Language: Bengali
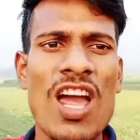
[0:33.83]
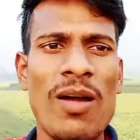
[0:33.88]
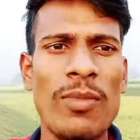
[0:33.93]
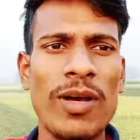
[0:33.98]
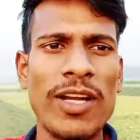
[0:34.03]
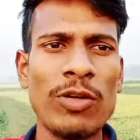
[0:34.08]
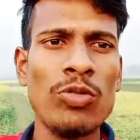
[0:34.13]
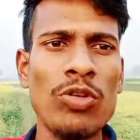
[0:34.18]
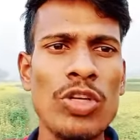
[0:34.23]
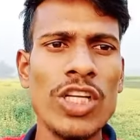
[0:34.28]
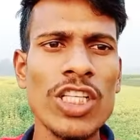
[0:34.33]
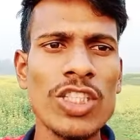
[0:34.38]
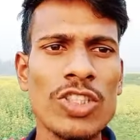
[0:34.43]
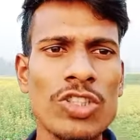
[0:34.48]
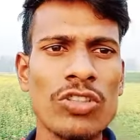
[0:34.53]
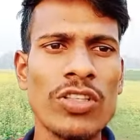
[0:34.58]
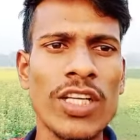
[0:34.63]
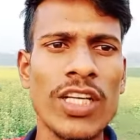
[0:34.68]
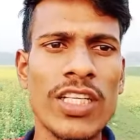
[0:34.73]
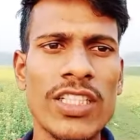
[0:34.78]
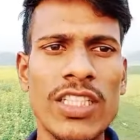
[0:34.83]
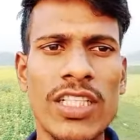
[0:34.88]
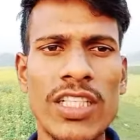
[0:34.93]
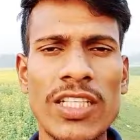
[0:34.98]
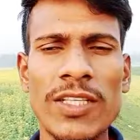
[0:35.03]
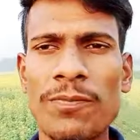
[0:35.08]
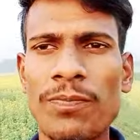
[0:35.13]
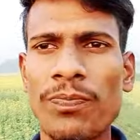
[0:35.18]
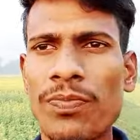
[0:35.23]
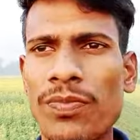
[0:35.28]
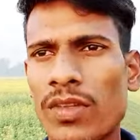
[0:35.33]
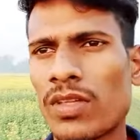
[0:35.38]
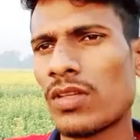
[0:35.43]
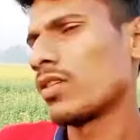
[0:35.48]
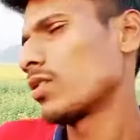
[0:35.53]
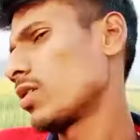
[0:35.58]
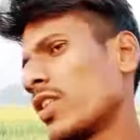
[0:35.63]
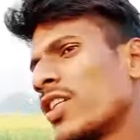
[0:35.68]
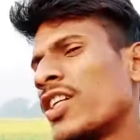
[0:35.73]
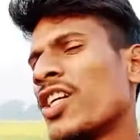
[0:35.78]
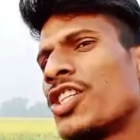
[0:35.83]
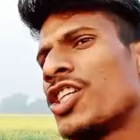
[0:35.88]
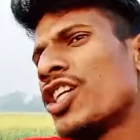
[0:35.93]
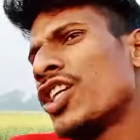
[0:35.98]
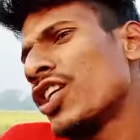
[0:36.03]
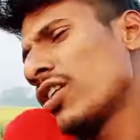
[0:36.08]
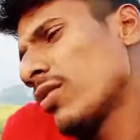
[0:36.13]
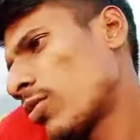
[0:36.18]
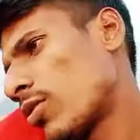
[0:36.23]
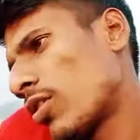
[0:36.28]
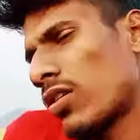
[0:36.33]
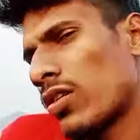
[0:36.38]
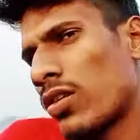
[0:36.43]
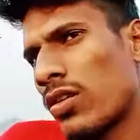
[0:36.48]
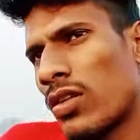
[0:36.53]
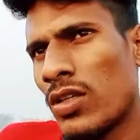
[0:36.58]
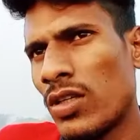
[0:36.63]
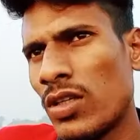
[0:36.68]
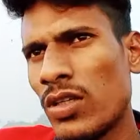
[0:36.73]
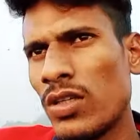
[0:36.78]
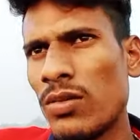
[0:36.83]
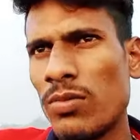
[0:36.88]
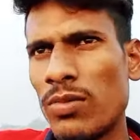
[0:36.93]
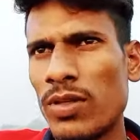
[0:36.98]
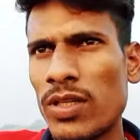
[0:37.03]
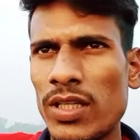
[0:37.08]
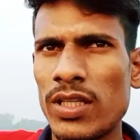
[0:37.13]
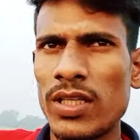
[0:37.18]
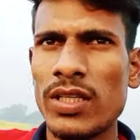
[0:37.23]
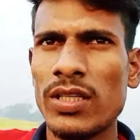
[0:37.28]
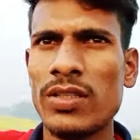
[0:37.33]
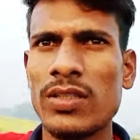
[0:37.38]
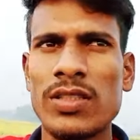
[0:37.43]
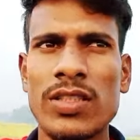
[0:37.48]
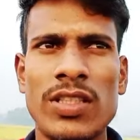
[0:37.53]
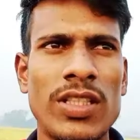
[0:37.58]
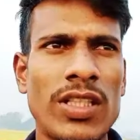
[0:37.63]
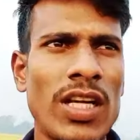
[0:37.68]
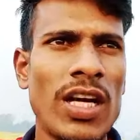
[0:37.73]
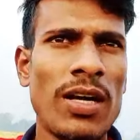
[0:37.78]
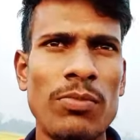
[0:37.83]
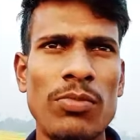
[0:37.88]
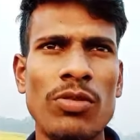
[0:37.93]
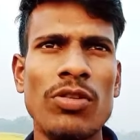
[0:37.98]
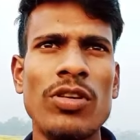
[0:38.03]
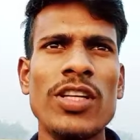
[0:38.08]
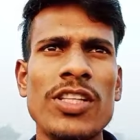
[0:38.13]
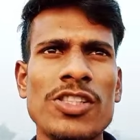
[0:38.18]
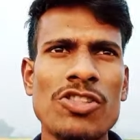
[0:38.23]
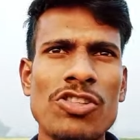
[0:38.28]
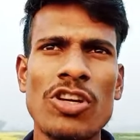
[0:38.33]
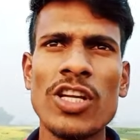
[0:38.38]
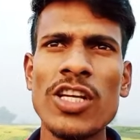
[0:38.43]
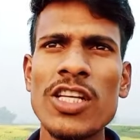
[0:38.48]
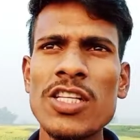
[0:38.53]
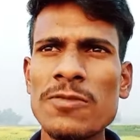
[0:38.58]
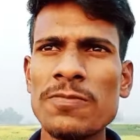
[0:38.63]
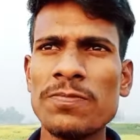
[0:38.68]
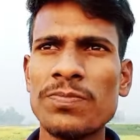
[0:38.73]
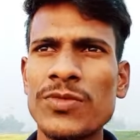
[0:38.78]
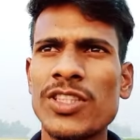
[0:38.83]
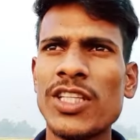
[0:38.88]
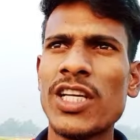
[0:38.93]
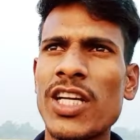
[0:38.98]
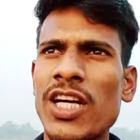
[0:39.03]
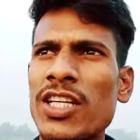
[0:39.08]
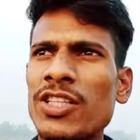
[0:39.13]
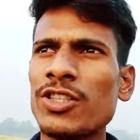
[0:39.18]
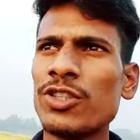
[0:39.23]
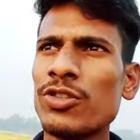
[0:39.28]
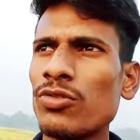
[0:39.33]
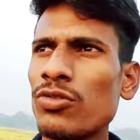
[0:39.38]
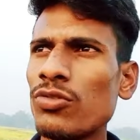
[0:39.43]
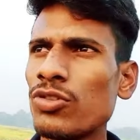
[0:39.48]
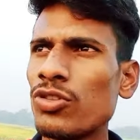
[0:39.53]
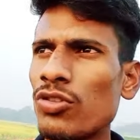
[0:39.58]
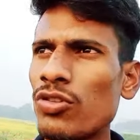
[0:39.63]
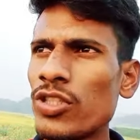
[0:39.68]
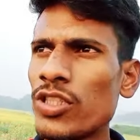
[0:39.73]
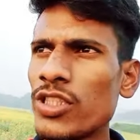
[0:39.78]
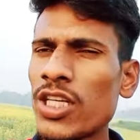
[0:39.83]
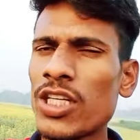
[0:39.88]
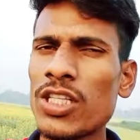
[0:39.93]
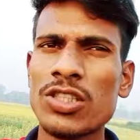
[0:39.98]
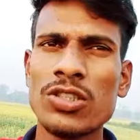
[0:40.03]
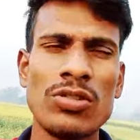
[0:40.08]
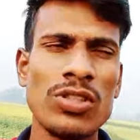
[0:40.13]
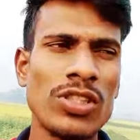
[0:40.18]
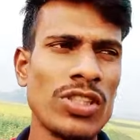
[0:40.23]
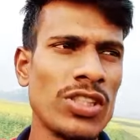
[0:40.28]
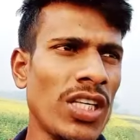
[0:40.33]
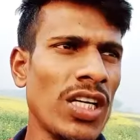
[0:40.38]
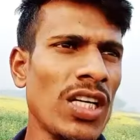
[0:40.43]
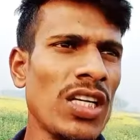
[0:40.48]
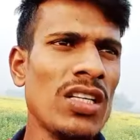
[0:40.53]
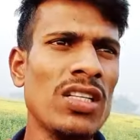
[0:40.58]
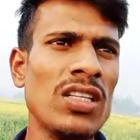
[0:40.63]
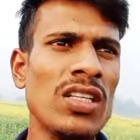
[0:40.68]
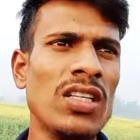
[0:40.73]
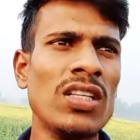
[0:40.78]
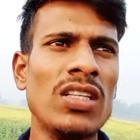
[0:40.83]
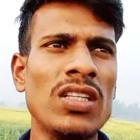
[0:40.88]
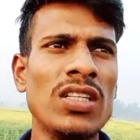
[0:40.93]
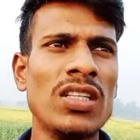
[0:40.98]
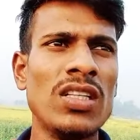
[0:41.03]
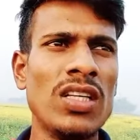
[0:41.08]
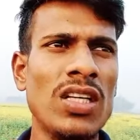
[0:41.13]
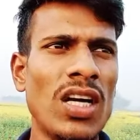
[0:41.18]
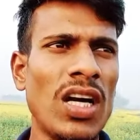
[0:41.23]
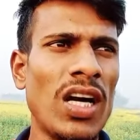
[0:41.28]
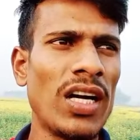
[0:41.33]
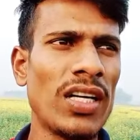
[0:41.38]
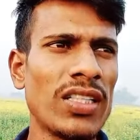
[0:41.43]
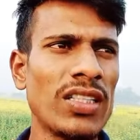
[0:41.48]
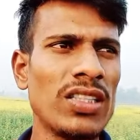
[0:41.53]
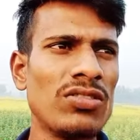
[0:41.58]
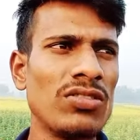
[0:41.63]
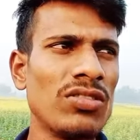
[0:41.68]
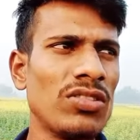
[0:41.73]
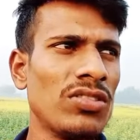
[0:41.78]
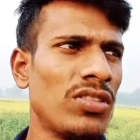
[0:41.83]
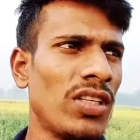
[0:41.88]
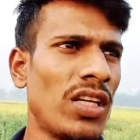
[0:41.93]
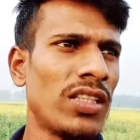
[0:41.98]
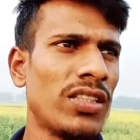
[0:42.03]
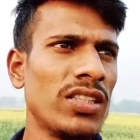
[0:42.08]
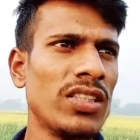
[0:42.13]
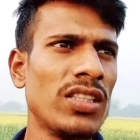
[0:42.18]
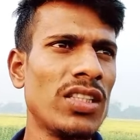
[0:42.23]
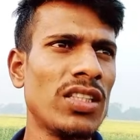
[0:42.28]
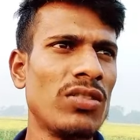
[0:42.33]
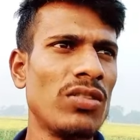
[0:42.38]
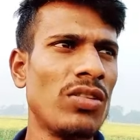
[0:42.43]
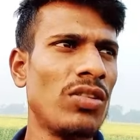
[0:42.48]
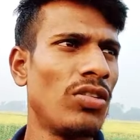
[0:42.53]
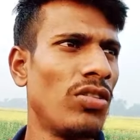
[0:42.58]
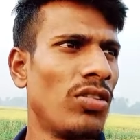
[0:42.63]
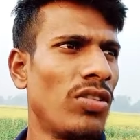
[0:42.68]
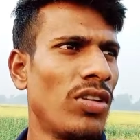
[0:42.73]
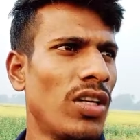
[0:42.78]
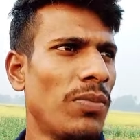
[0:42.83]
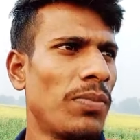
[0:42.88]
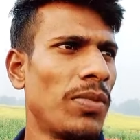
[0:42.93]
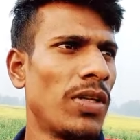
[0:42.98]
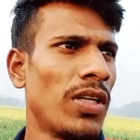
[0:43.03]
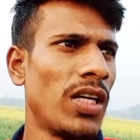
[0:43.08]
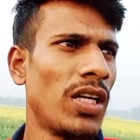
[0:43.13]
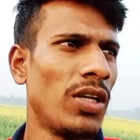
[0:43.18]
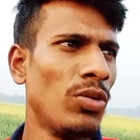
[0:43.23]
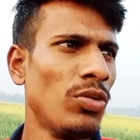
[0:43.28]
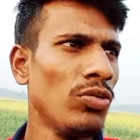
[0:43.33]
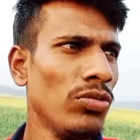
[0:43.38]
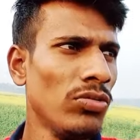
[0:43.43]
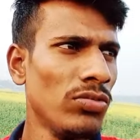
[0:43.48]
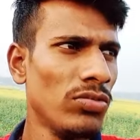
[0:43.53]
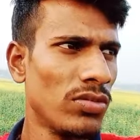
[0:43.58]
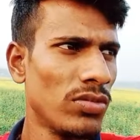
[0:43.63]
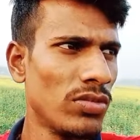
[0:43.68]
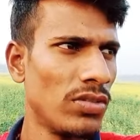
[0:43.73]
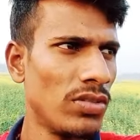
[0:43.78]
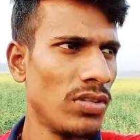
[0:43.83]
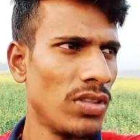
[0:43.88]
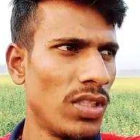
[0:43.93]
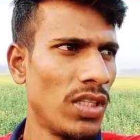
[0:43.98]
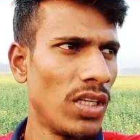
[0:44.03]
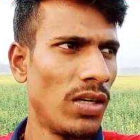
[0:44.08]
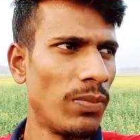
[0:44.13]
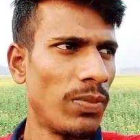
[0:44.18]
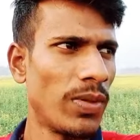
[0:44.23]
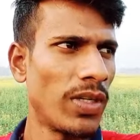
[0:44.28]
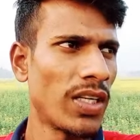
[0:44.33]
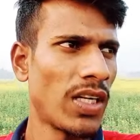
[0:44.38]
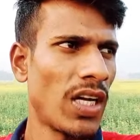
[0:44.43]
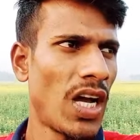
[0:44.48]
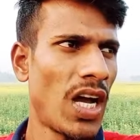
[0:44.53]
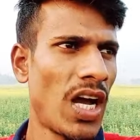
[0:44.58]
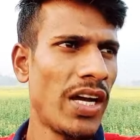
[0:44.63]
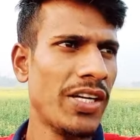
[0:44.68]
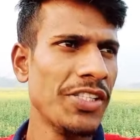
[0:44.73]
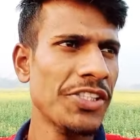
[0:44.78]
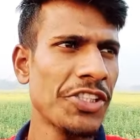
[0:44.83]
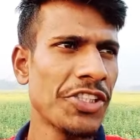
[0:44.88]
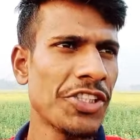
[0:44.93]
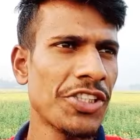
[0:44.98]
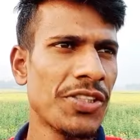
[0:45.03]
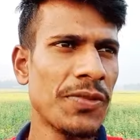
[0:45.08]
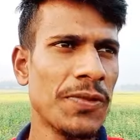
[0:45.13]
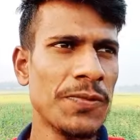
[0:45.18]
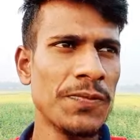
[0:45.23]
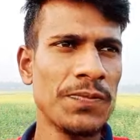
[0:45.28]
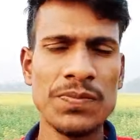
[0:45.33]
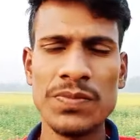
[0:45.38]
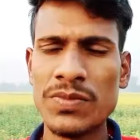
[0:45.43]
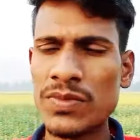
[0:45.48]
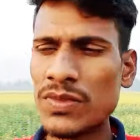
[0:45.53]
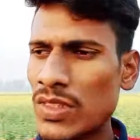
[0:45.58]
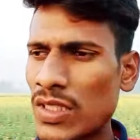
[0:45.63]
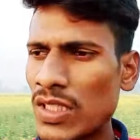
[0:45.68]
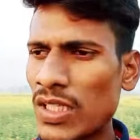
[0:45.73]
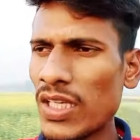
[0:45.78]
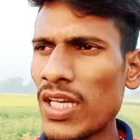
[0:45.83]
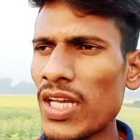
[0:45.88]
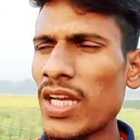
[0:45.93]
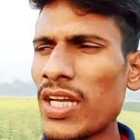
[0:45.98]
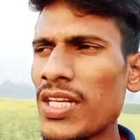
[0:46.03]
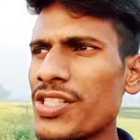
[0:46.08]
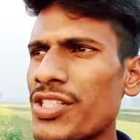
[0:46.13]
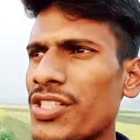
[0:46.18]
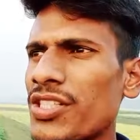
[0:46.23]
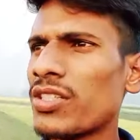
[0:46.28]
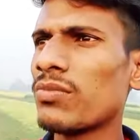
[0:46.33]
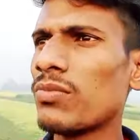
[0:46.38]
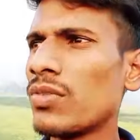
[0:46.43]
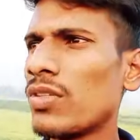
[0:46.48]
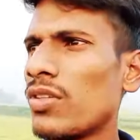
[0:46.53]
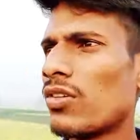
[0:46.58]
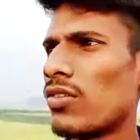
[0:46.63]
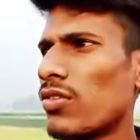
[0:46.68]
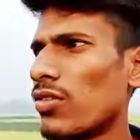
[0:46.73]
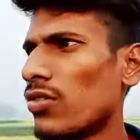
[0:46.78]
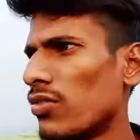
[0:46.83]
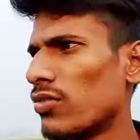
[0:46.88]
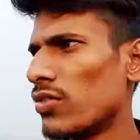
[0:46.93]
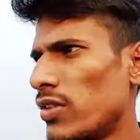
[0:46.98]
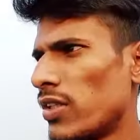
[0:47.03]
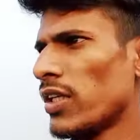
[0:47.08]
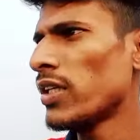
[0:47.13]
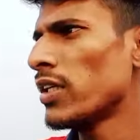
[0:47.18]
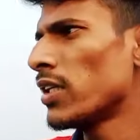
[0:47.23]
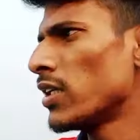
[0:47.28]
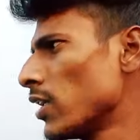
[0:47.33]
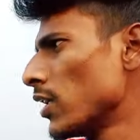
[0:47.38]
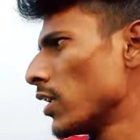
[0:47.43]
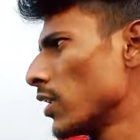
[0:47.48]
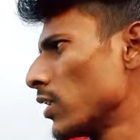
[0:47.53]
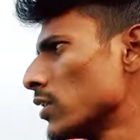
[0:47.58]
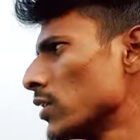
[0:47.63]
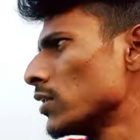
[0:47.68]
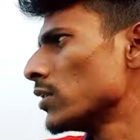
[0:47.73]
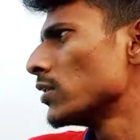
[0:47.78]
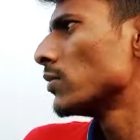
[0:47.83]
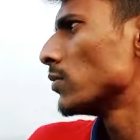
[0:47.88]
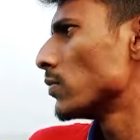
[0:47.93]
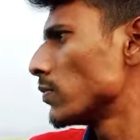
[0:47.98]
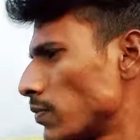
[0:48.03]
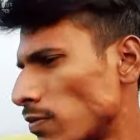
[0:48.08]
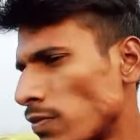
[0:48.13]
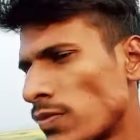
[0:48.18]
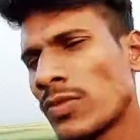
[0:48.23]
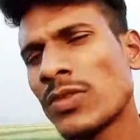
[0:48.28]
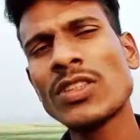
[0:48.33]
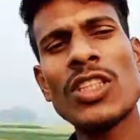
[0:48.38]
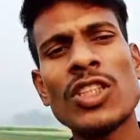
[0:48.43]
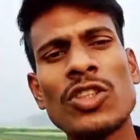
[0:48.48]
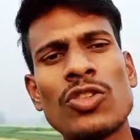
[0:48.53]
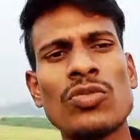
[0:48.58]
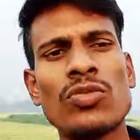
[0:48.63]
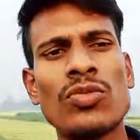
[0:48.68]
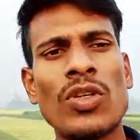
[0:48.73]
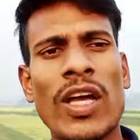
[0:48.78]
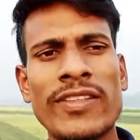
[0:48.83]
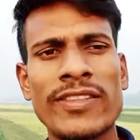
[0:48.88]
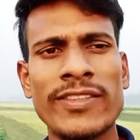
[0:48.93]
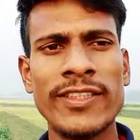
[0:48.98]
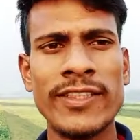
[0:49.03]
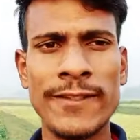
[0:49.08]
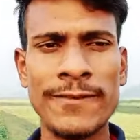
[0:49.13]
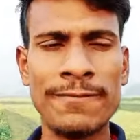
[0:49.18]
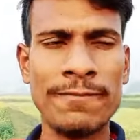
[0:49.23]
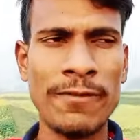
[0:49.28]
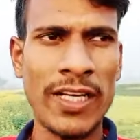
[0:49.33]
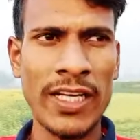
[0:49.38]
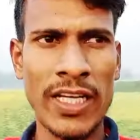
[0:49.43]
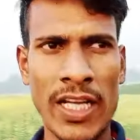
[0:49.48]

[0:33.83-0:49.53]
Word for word: মানে উল্লেখযোগ্য একটি কৃষি নির্ভর মানে গ্রাম বললেই চলে যেখানে শুধু সরিষার সরিষা আর কিছু কিছু আছে সেগুলো হলো না আপনার আলু আপনার ঘাস অ্যান্ড মনে করুন যে কিছু আছে মানে